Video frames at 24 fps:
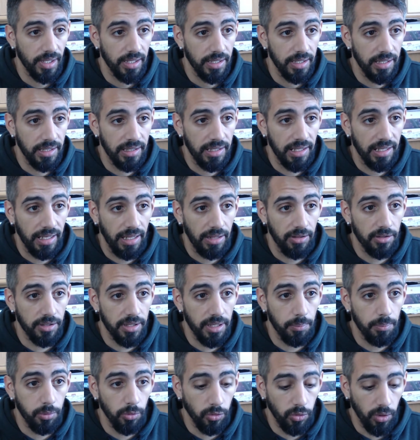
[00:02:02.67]
Indicador
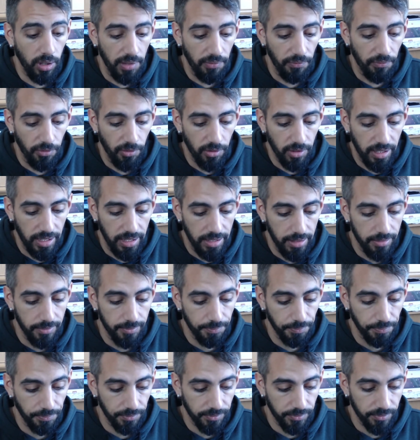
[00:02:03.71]
de punto de enfoque.
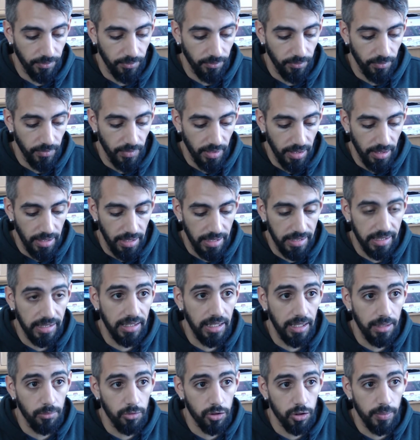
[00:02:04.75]
Aquí
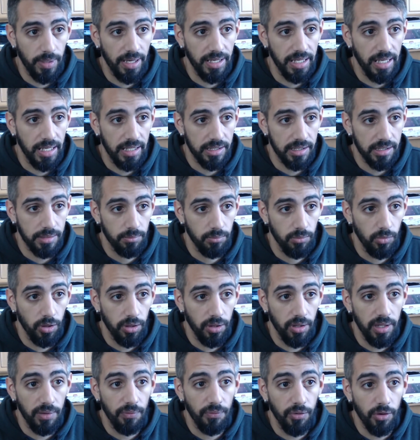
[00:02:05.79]
tenemos varias.
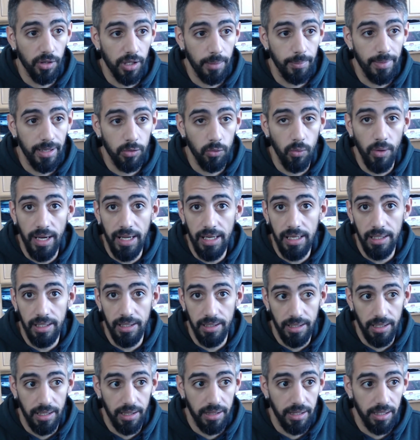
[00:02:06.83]
Modo de enfoque manual,
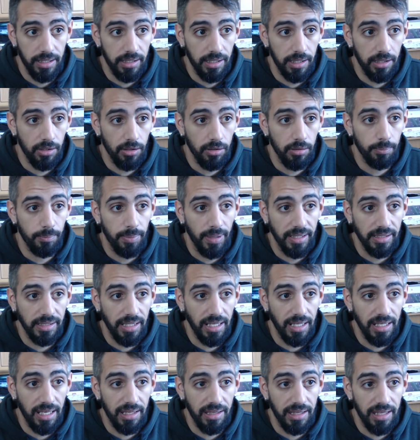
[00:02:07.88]
encendido,
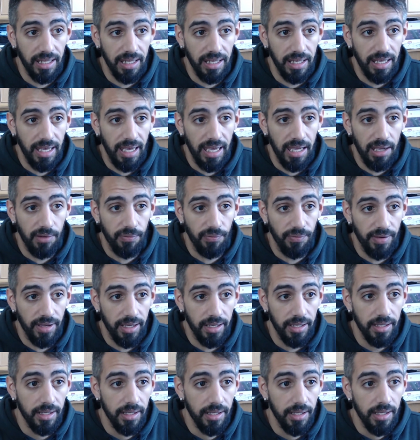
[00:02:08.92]
pantalla de AF
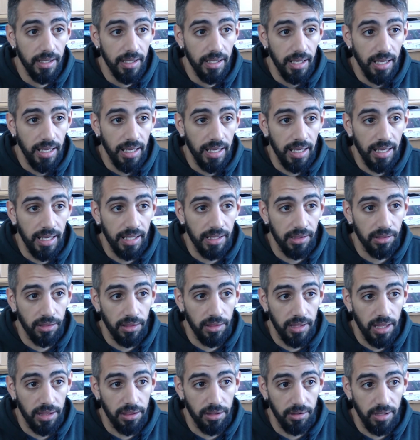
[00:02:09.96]
eh,
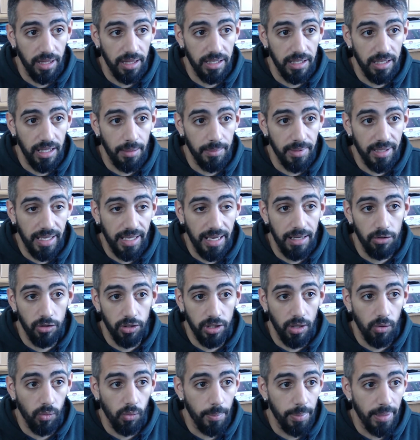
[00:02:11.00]
de zona dinámica, lo
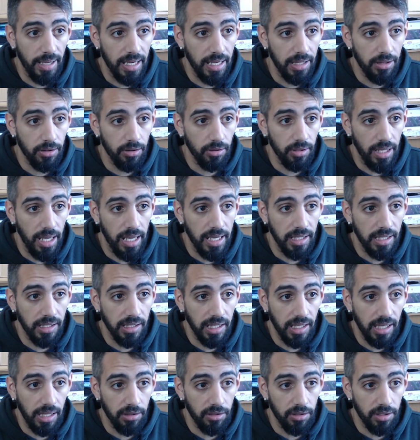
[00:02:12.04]
tengo apagado, e
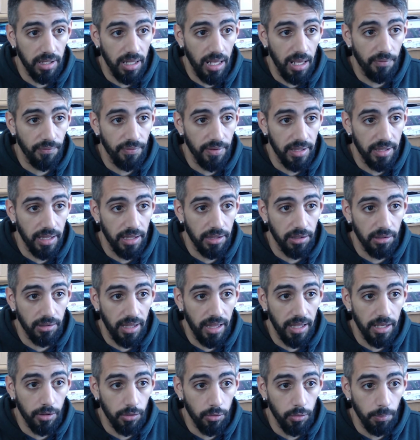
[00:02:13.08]
indicador de AF de
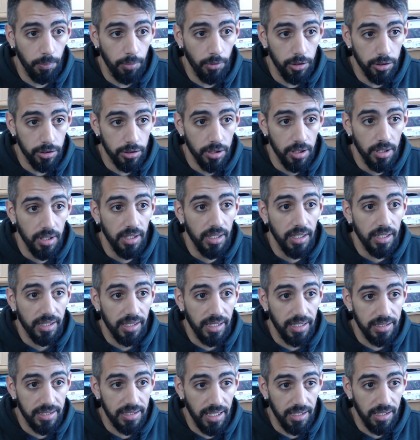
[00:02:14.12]
zona de grupos,
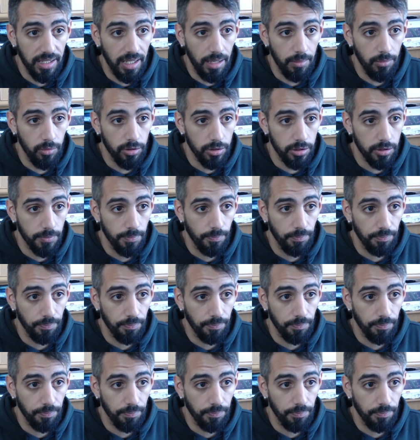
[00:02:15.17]
que si entramos